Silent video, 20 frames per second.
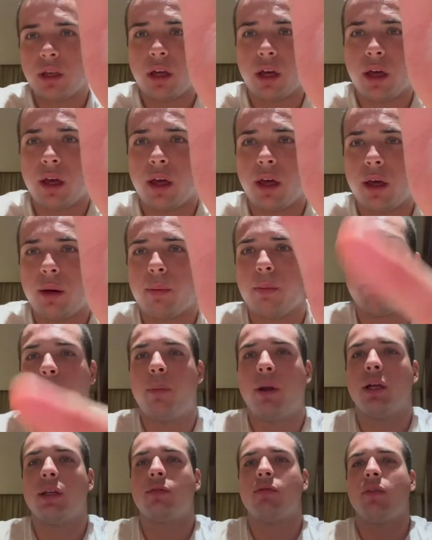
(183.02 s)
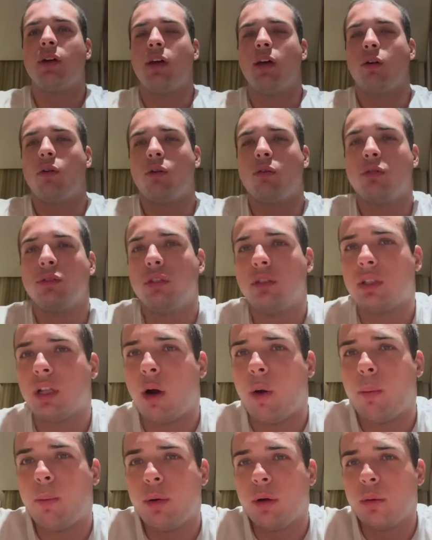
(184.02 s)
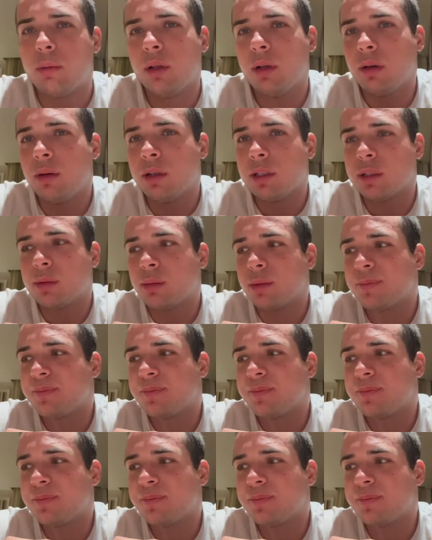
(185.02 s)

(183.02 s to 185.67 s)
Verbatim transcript: é pra ver onde tá o problema mesmo.